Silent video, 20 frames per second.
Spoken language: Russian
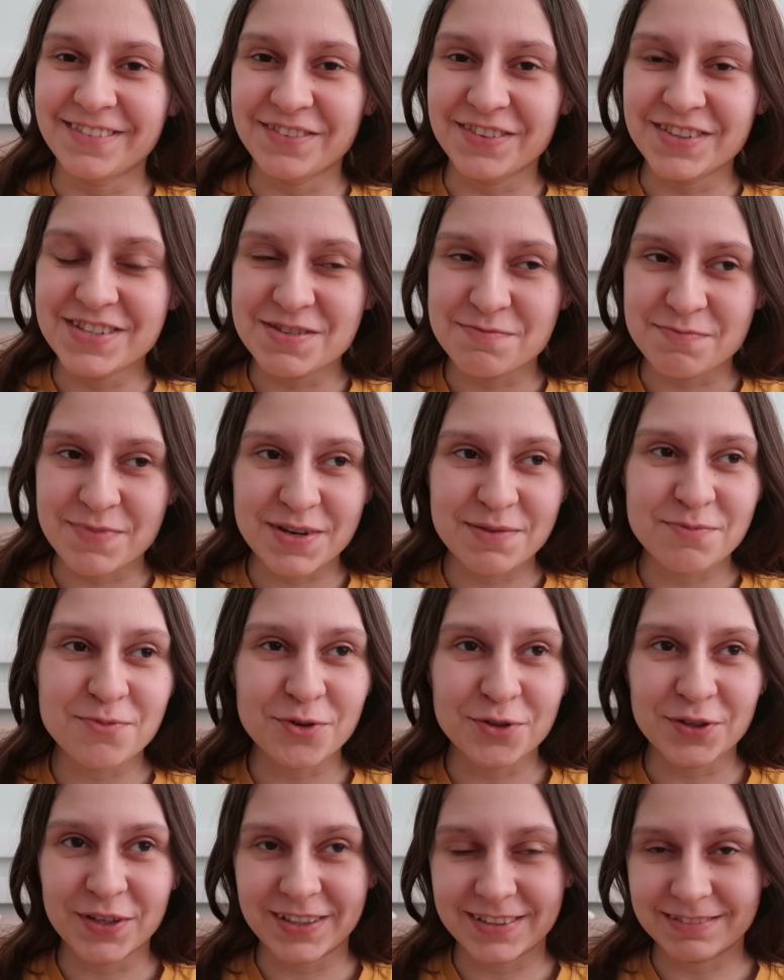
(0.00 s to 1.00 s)
Видимо,
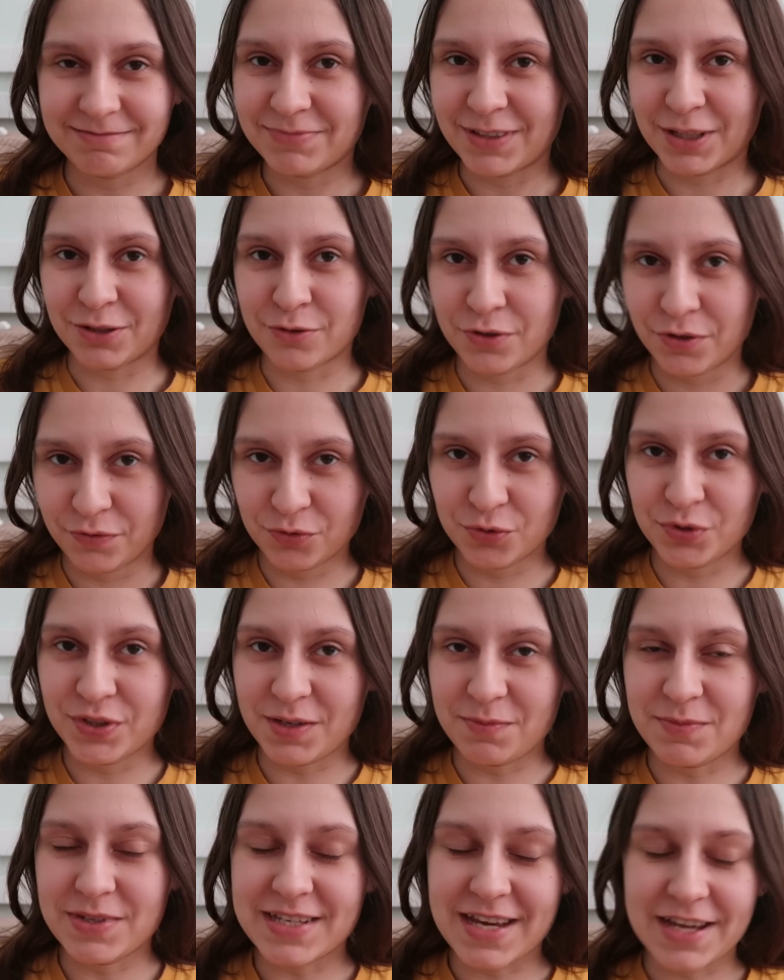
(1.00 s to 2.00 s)
ребенок, который
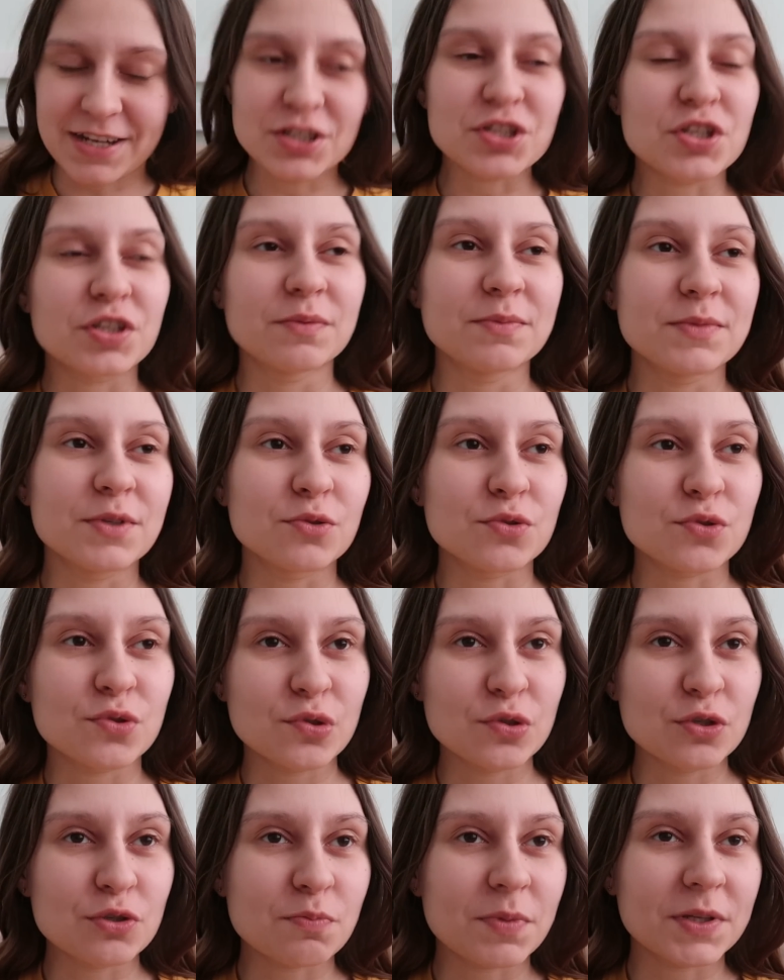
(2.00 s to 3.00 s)
внутри меня решил мне
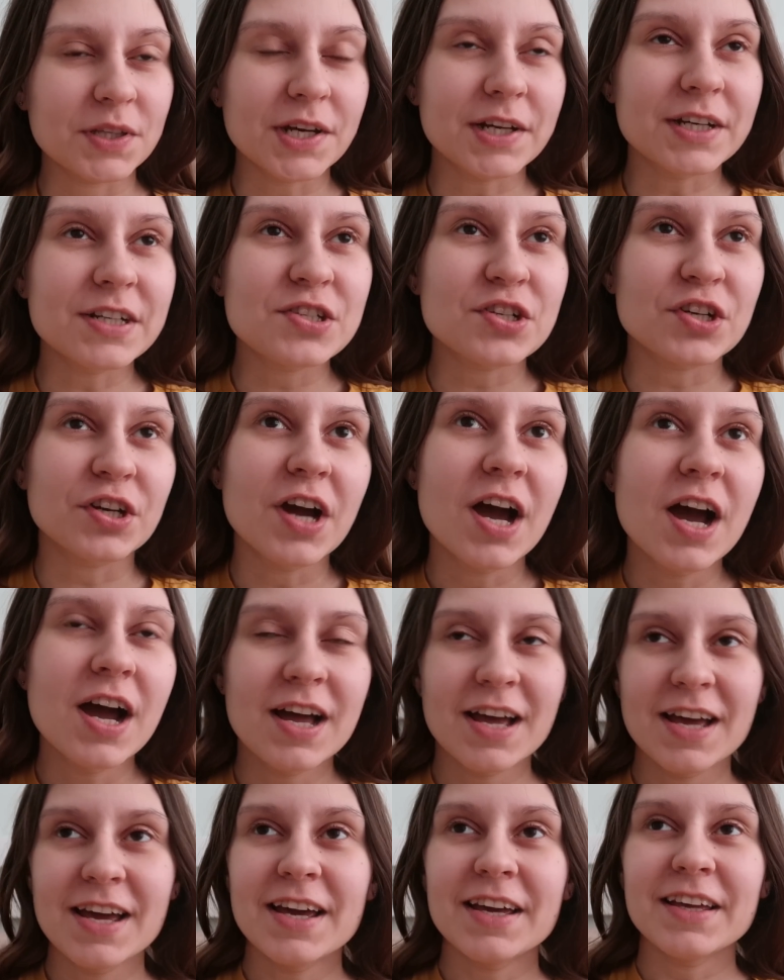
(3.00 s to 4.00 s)
устроить подарочек.
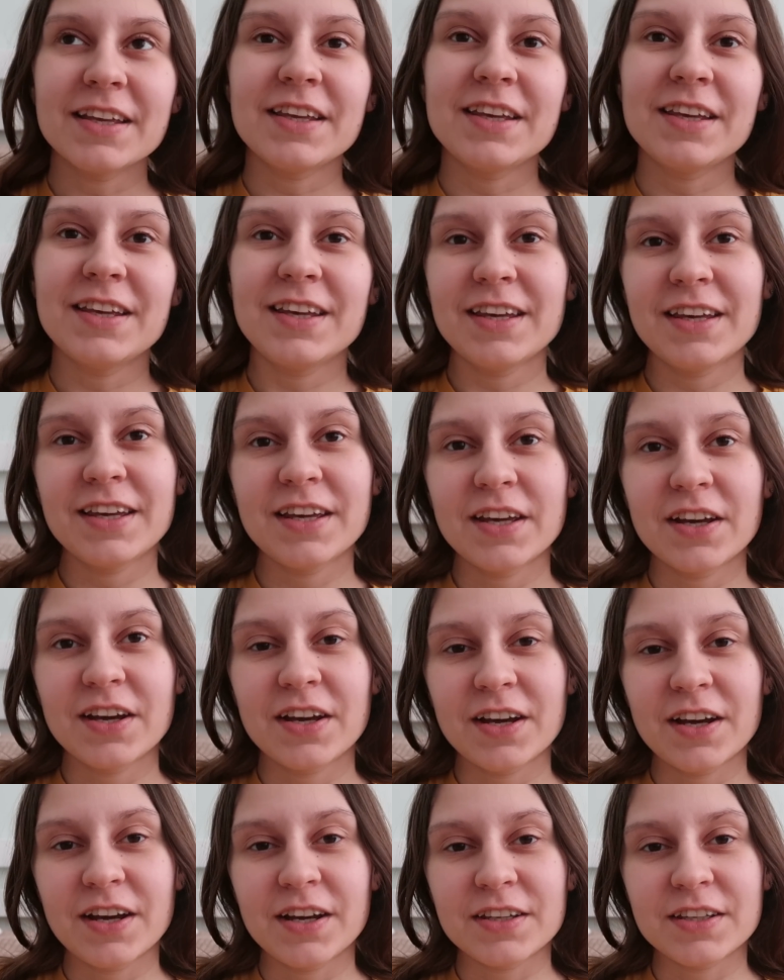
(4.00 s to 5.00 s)
И
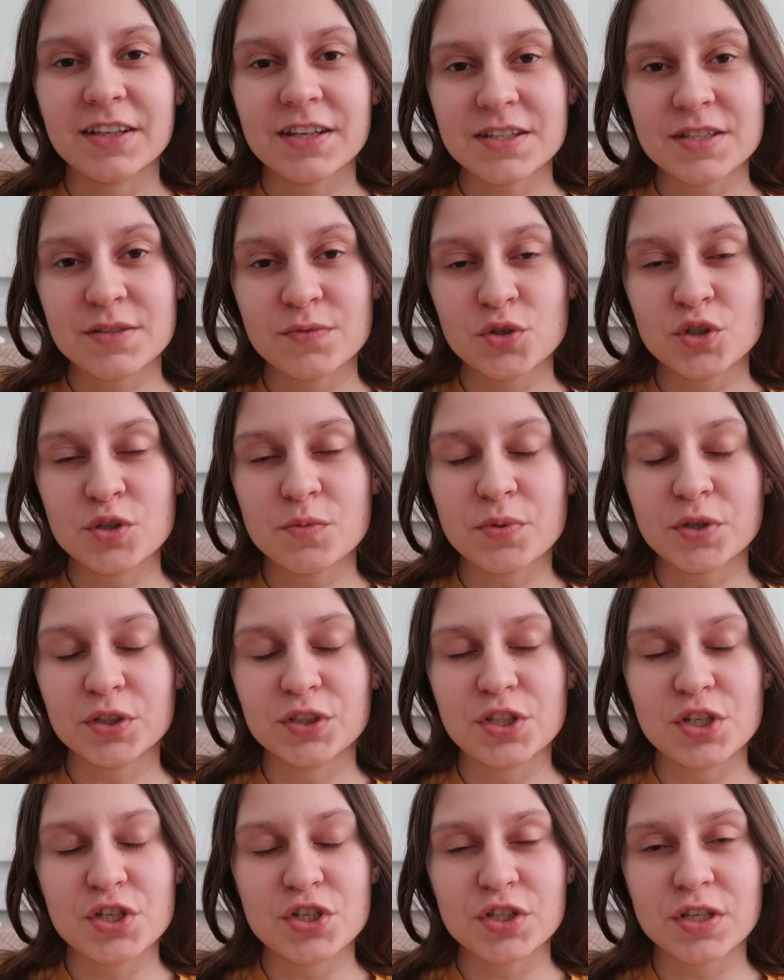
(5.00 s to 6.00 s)
я сегодня
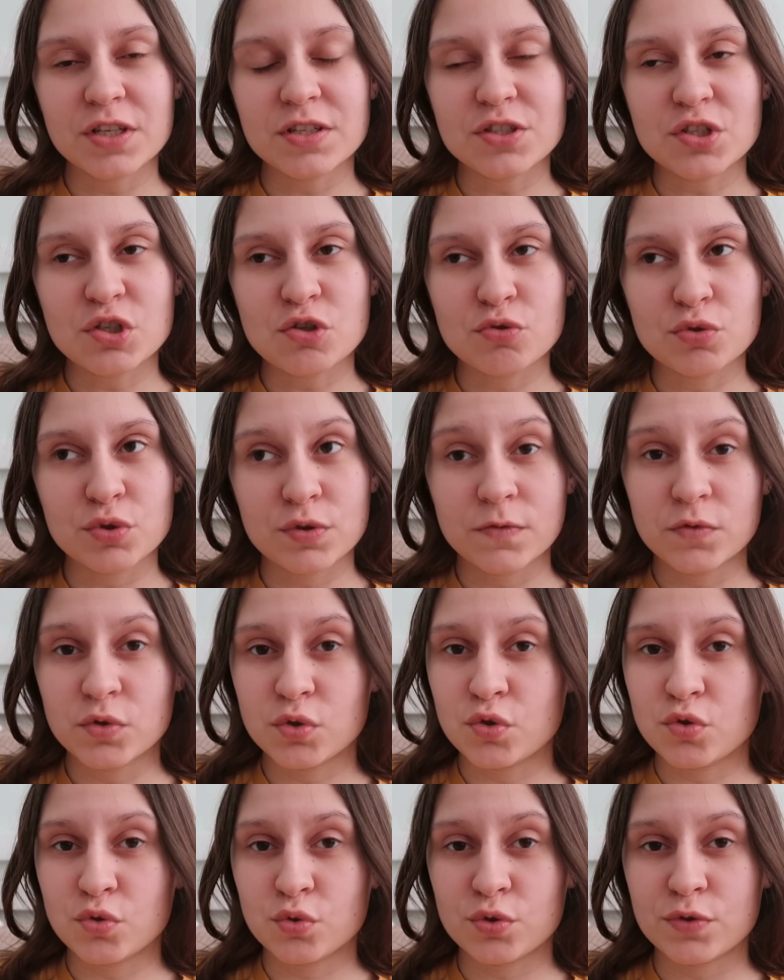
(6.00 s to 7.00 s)
практически не
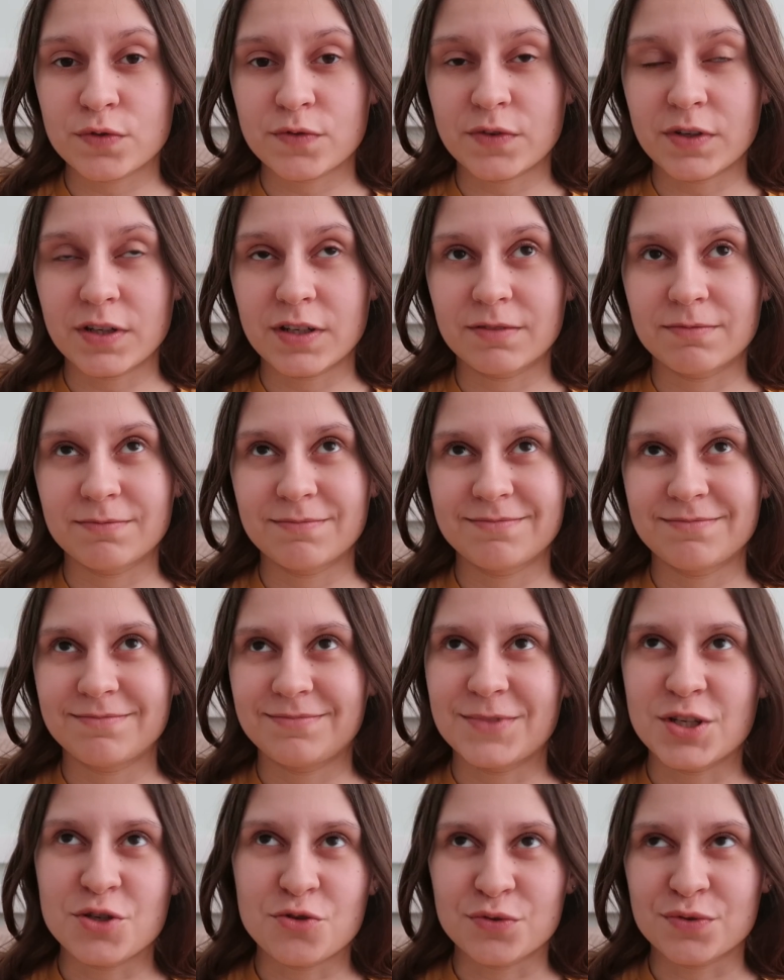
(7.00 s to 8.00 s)
чувствую чувства
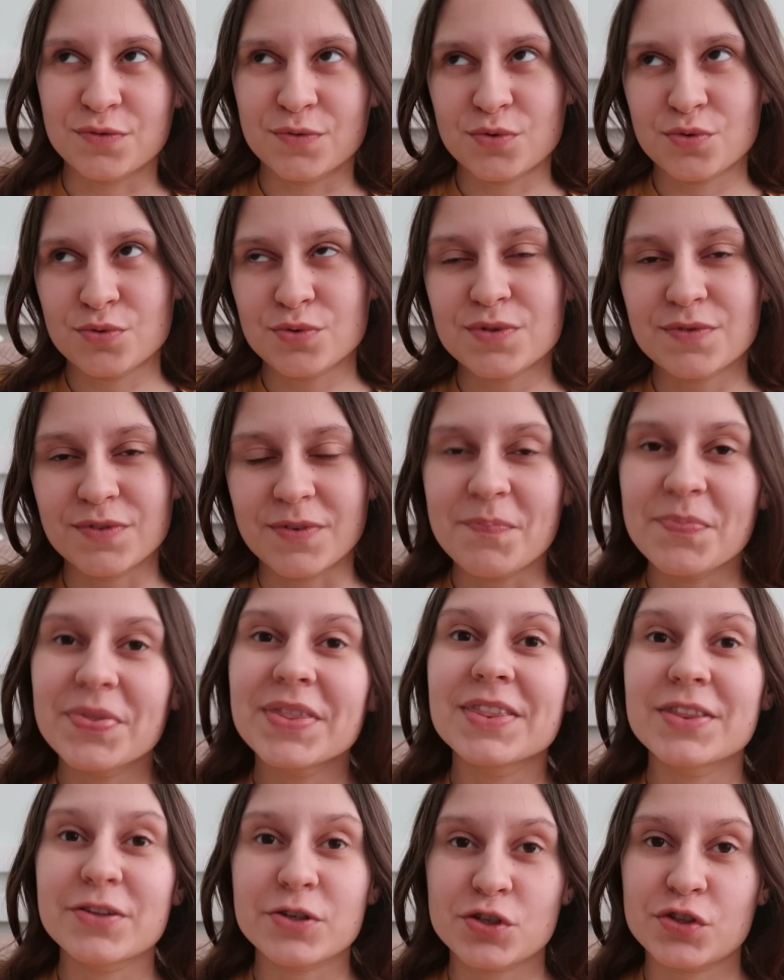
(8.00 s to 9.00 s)
не чувствую чувства
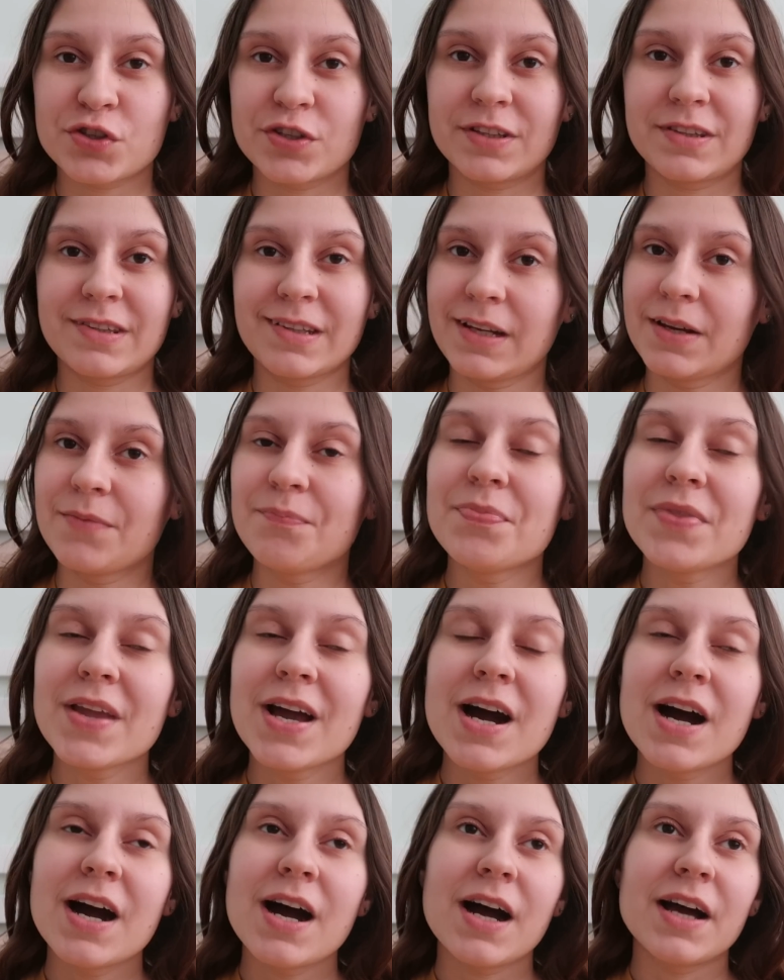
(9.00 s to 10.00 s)
тошноты.
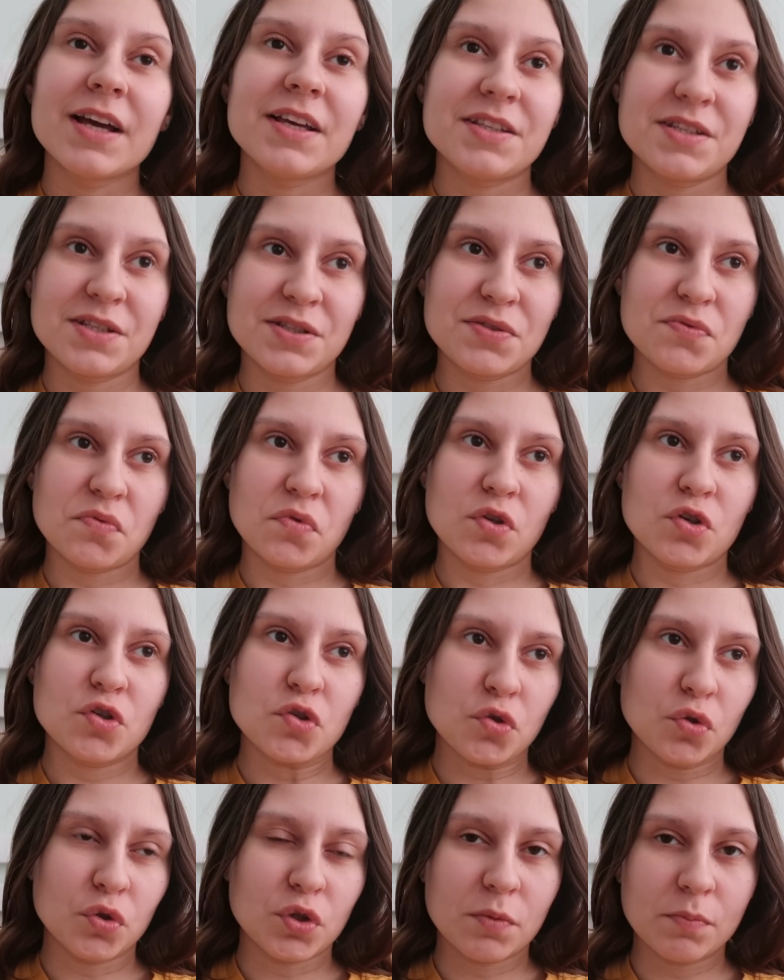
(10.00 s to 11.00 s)
а Единственное,
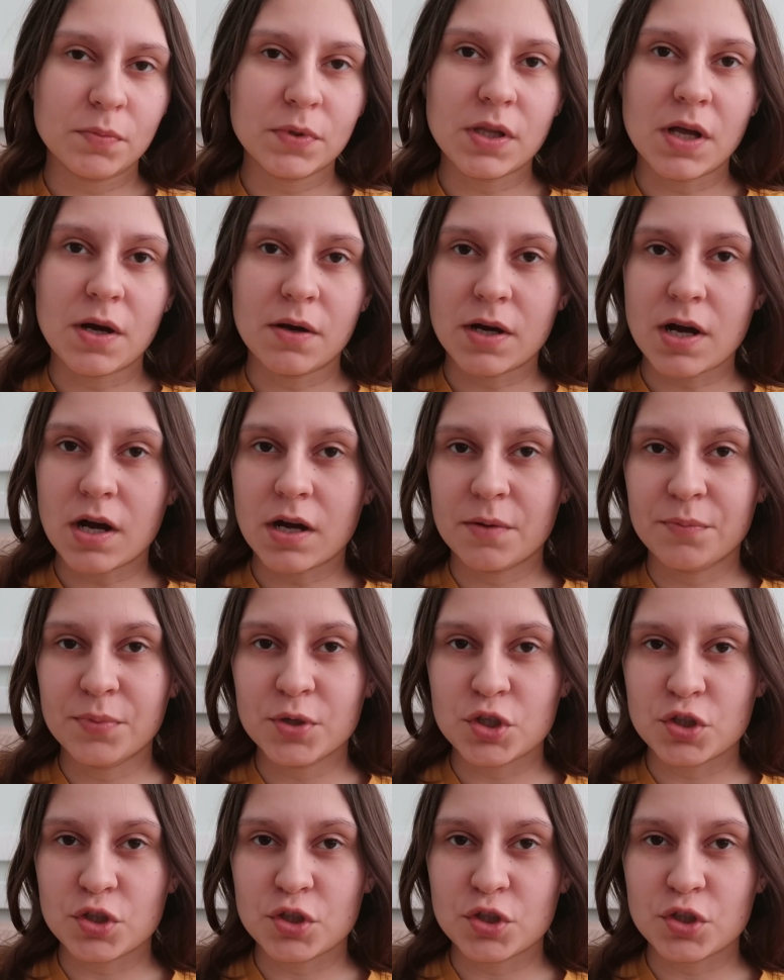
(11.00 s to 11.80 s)
что это было, как